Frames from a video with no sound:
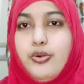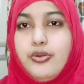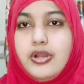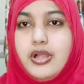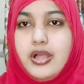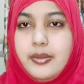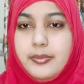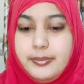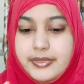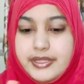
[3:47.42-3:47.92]

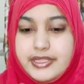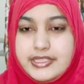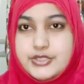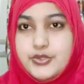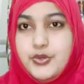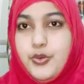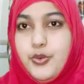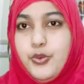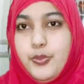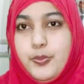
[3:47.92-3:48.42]
और अब मैं
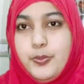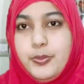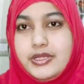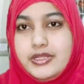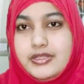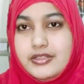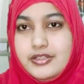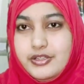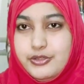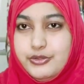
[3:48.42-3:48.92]
इसको
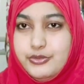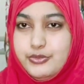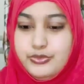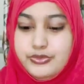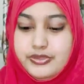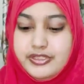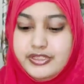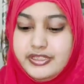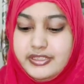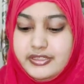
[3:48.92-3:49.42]
ओपन
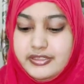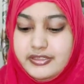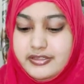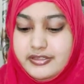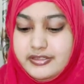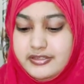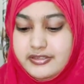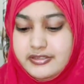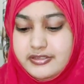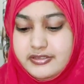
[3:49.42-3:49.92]
करूंगी
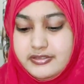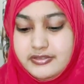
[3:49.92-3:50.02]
